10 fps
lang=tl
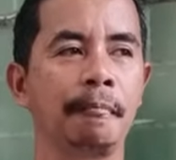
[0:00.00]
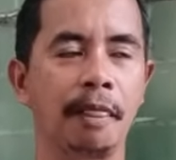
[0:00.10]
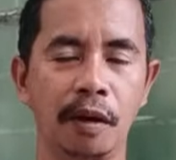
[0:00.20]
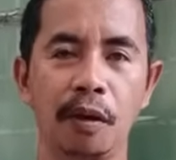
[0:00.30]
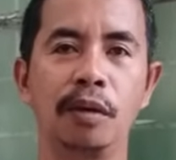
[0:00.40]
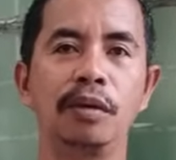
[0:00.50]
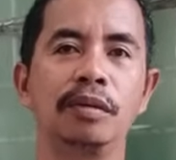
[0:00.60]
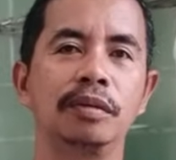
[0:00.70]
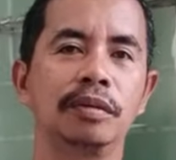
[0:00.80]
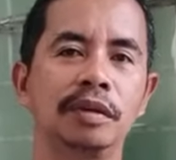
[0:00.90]
Oo, oh,
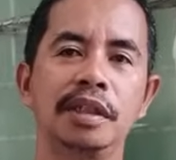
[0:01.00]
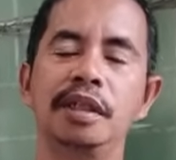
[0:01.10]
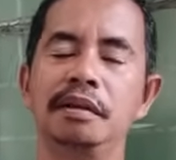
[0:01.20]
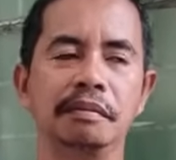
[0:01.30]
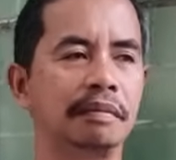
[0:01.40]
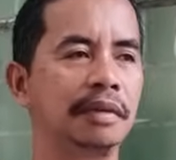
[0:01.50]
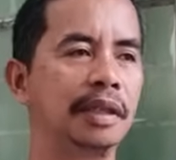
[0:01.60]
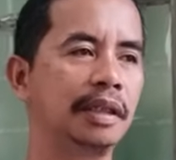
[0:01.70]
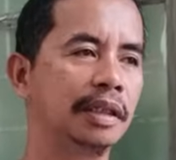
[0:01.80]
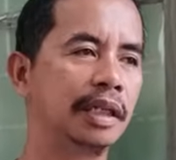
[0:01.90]
hindi.
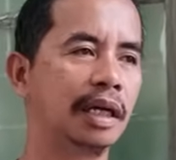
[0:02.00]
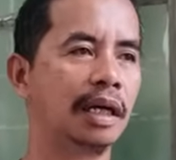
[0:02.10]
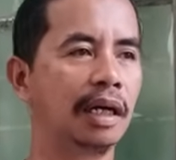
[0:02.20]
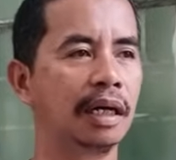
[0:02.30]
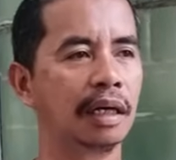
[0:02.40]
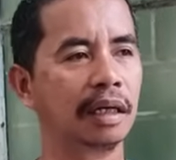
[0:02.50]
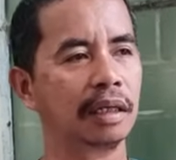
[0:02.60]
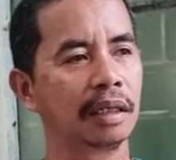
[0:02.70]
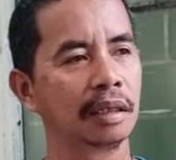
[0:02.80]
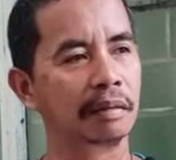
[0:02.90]
Tsaka
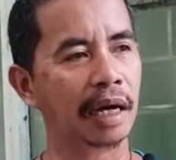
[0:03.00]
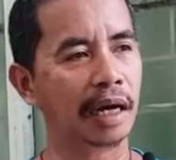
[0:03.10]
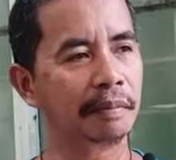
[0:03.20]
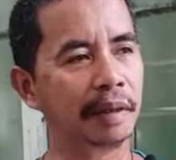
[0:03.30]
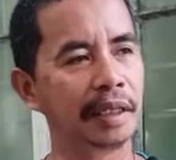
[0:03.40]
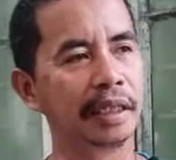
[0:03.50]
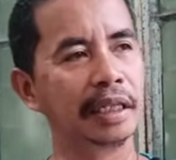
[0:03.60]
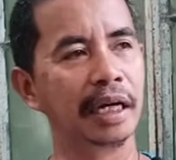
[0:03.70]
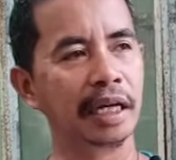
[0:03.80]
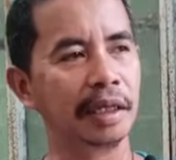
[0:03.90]
kahit may
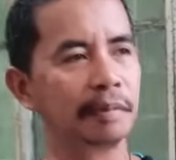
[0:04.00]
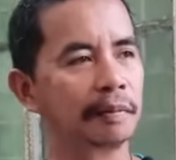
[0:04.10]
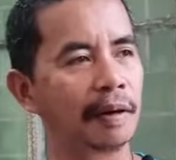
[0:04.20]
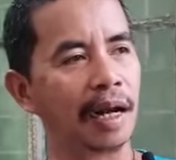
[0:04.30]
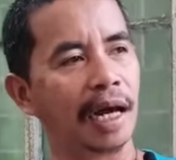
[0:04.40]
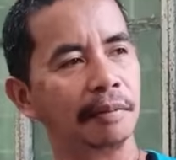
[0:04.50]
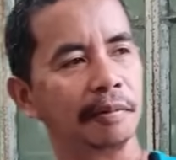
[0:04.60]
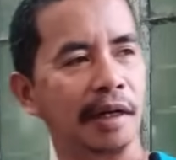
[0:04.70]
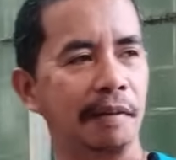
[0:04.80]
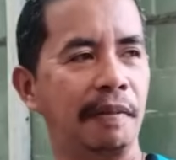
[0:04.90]
edad ng ibon, pala
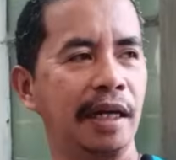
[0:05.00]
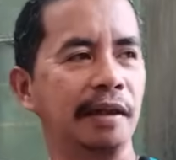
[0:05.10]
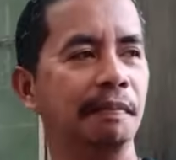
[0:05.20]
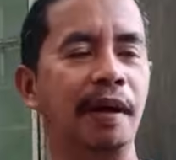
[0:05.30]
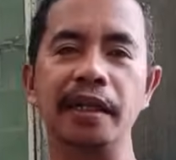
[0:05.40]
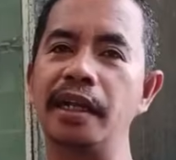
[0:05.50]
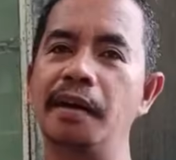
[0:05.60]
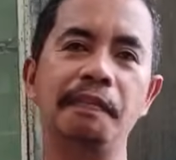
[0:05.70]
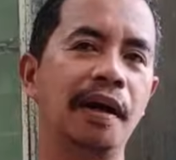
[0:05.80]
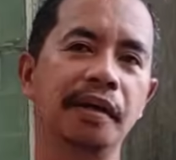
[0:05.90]
mo mga batang-bata
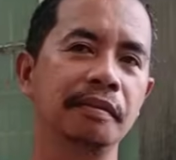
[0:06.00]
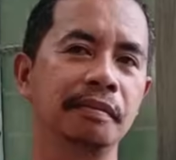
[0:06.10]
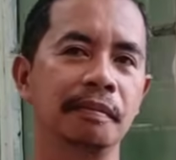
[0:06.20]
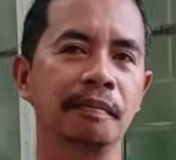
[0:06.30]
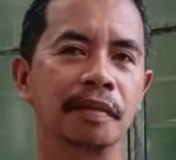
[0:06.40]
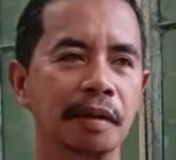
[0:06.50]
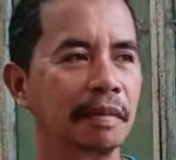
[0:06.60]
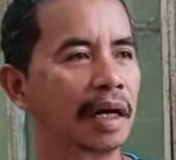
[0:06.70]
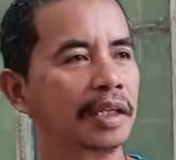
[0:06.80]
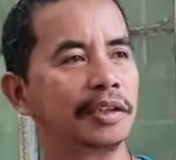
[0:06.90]
pa.
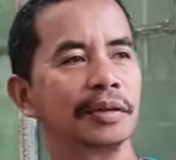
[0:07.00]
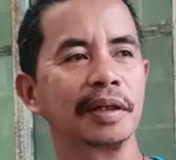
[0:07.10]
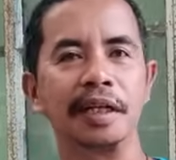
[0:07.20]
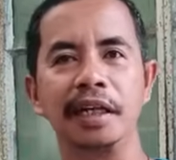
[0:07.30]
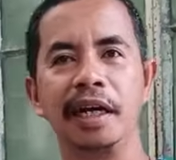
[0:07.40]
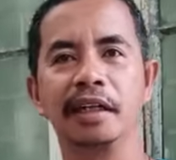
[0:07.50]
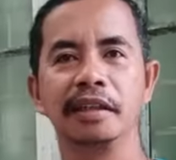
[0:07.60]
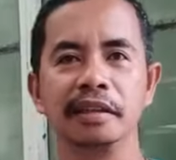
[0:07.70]
Mga itsura nila.